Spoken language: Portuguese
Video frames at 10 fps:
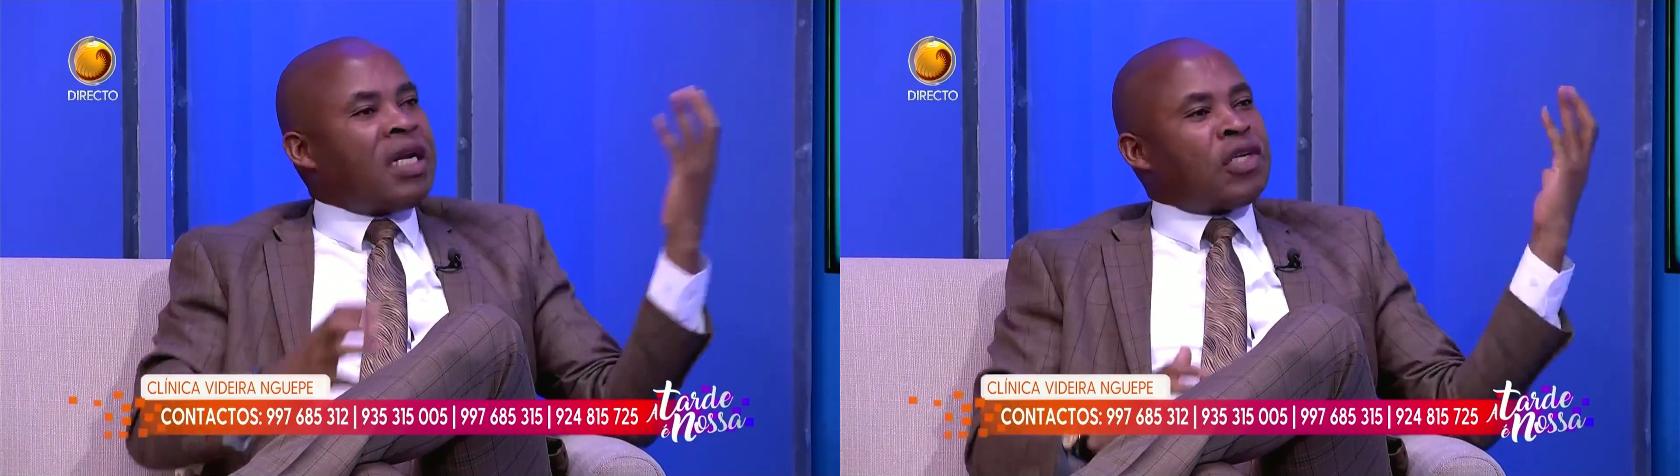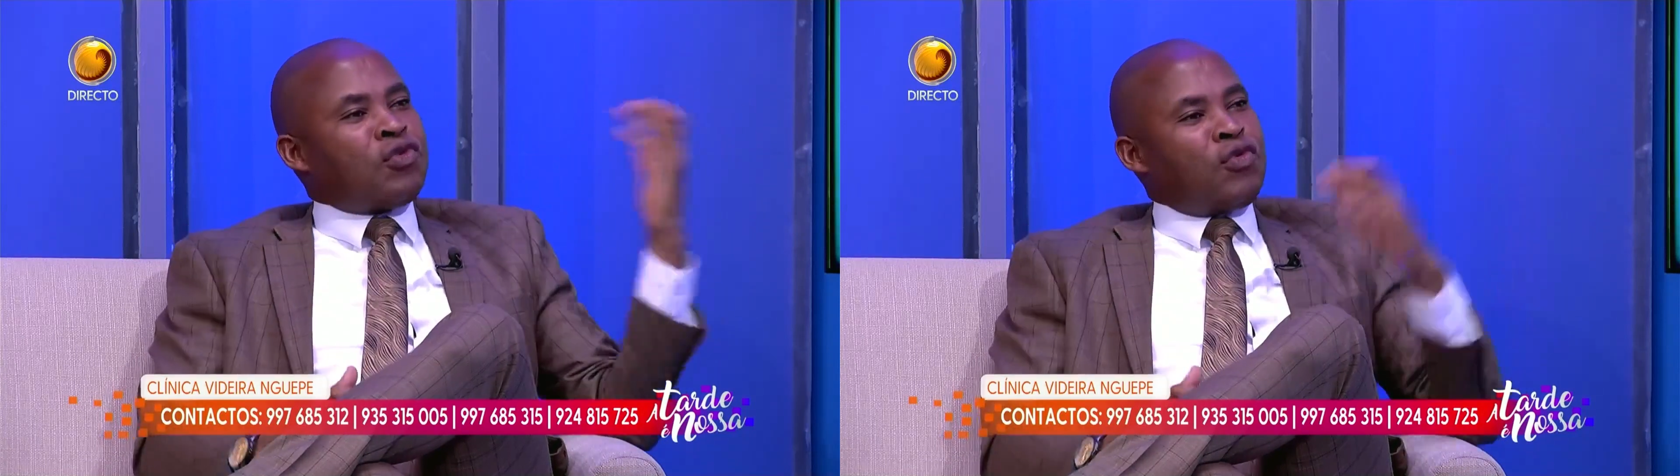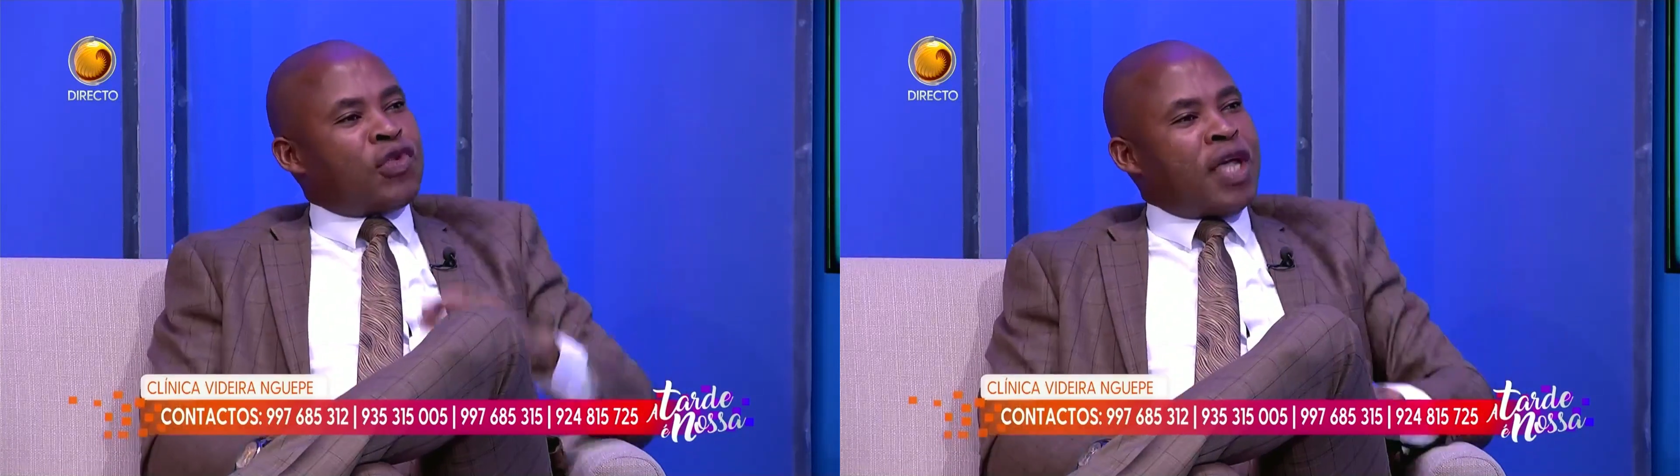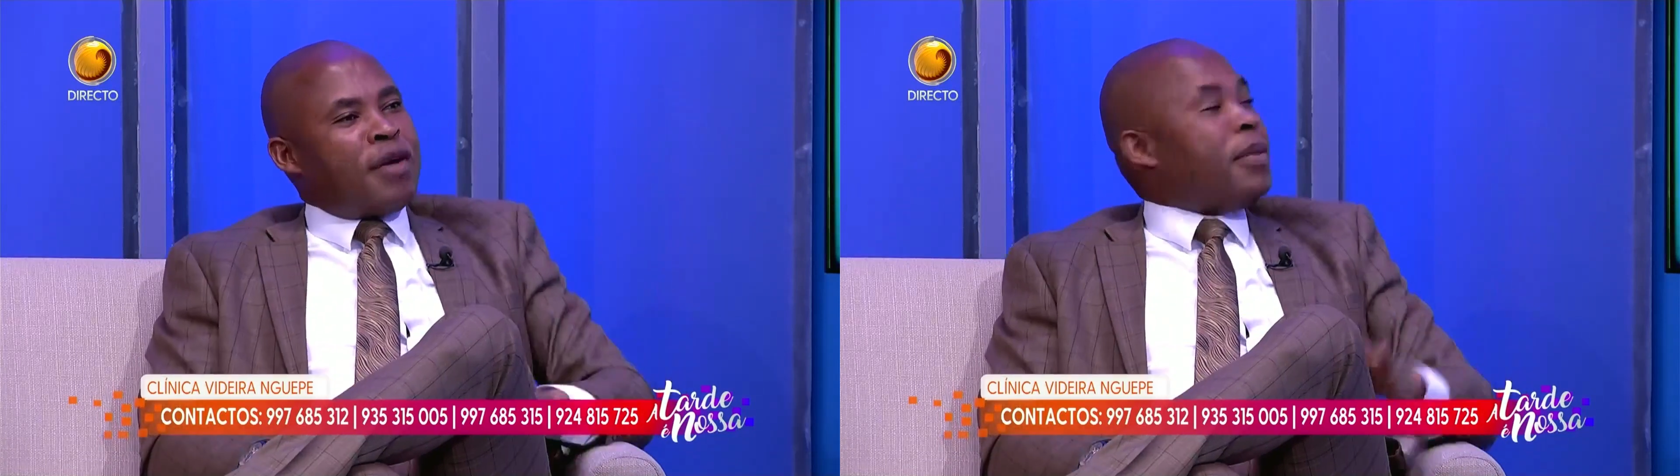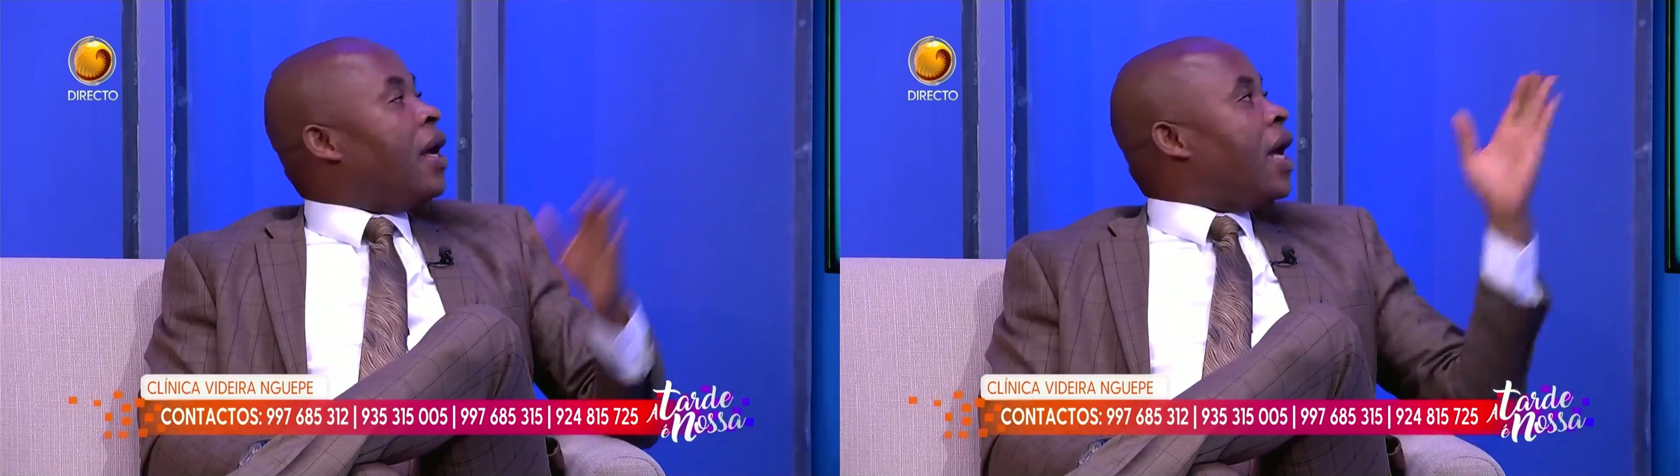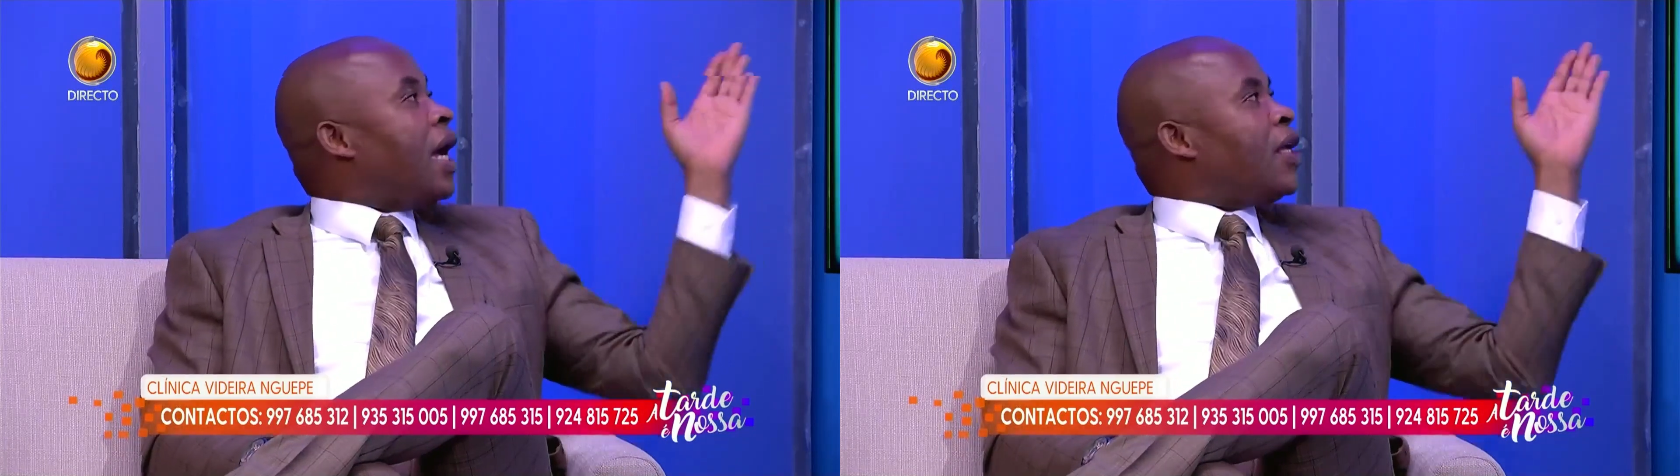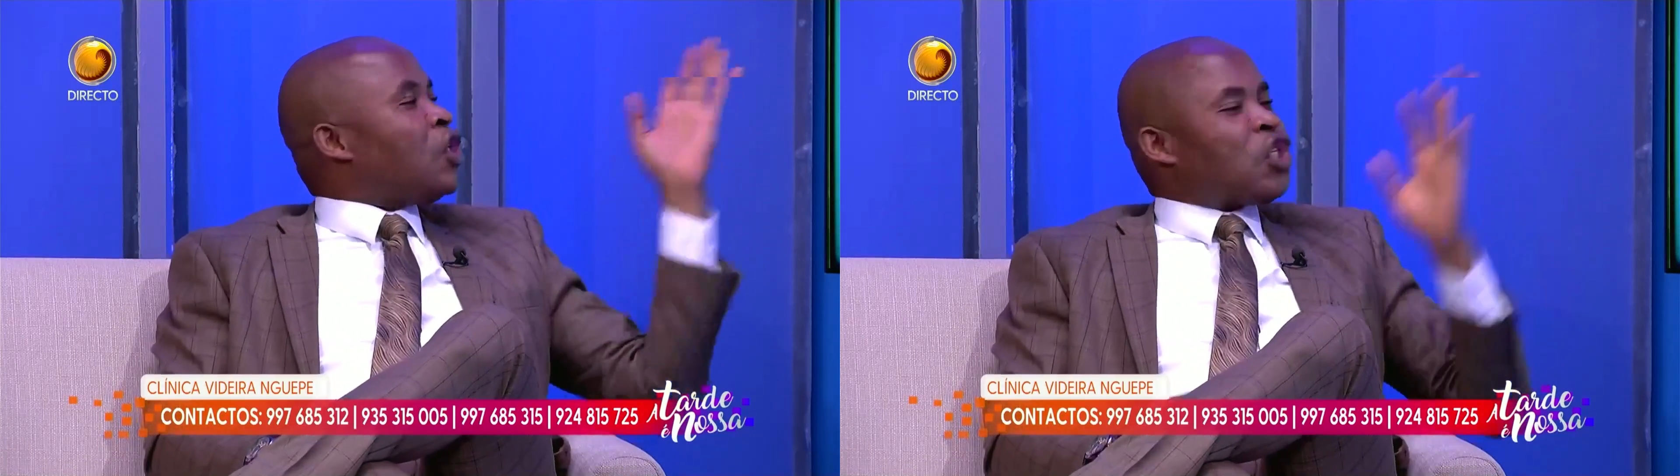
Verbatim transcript: da solução. Aqui